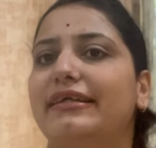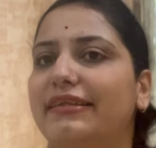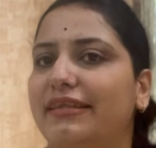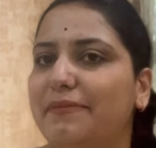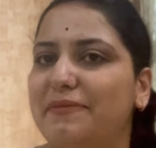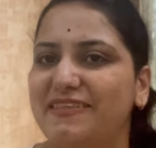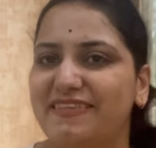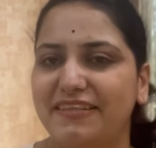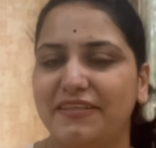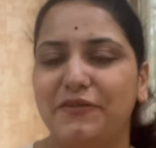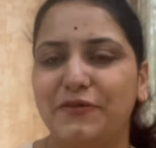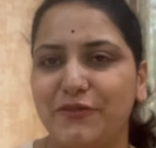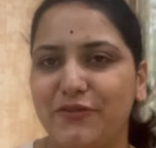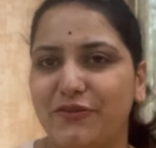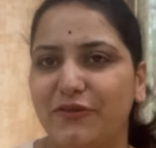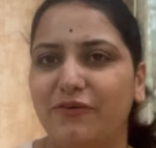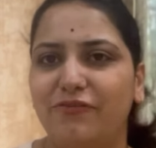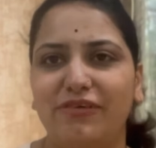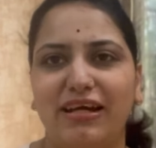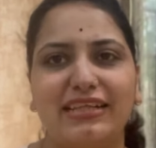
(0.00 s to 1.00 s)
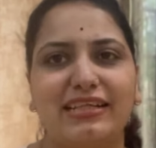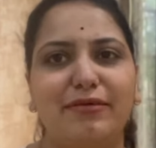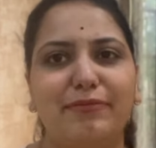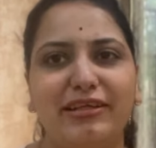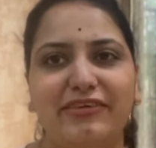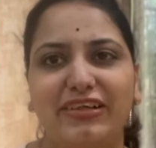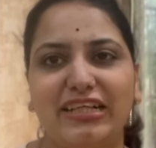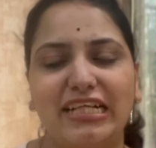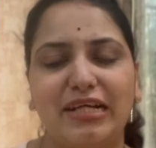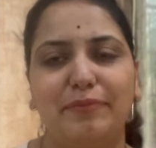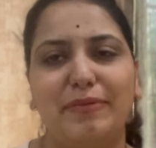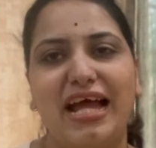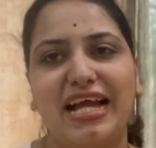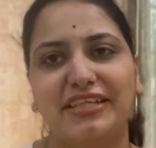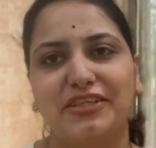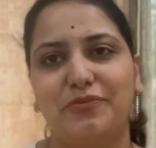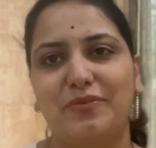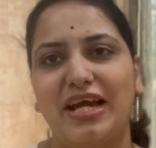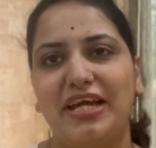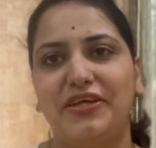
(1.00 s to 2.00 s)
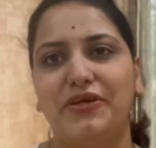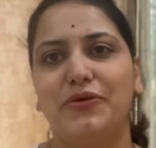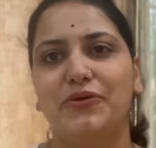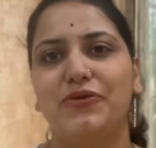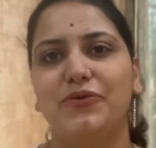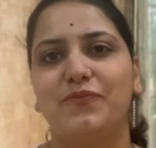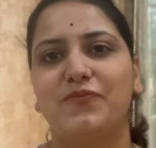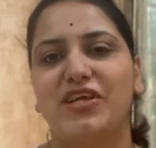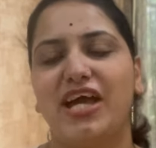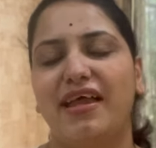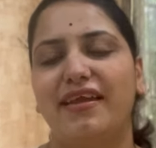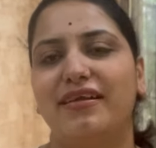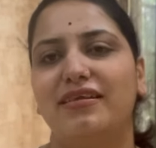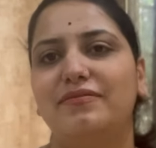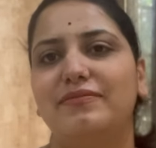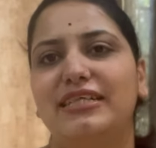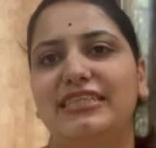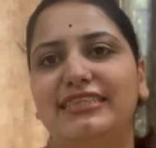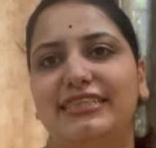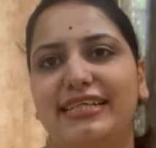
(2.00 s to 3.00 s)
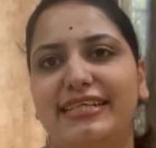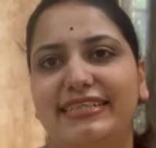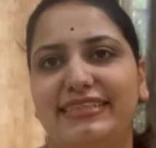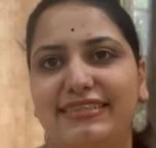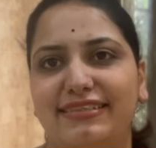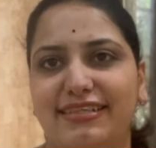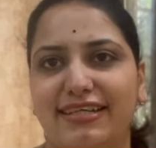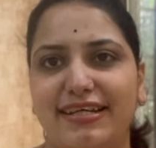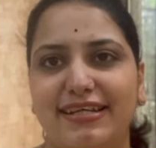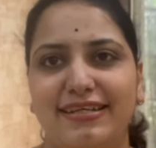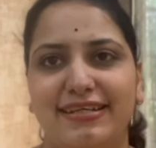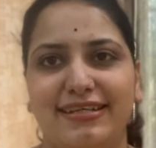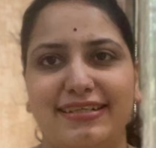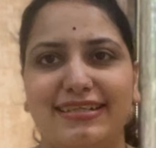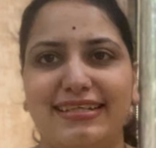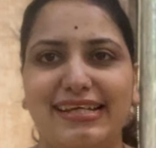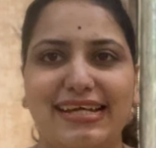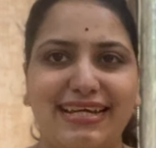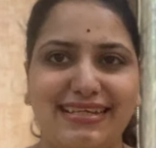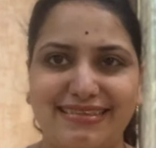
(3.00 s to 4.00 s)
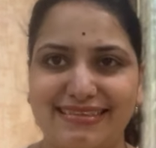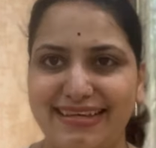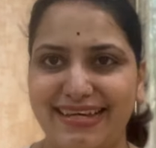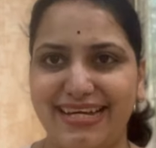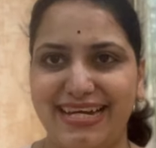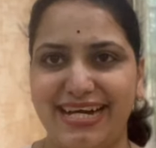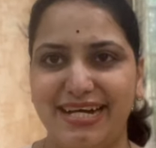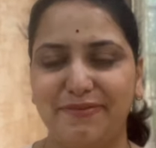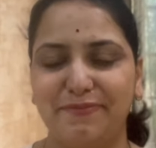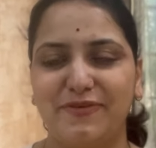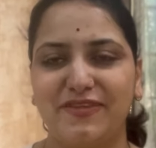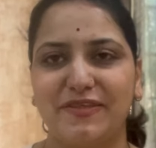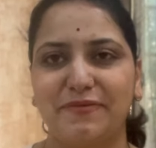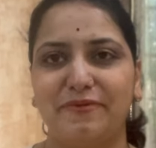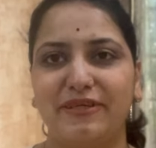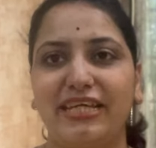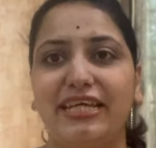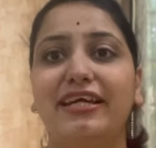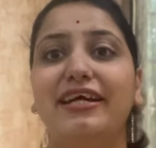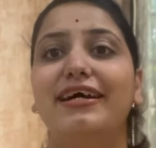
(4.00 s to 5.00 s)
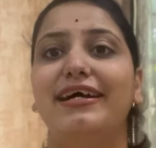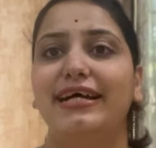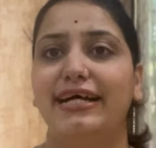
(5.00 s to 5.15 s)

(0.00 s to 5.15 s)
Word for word: नमस्ते दोस्तों वेलकम एंड वेलकम बैक टू माय यूट्यूब चैनल मंजरीज चैनल कैसे हैं आप सभी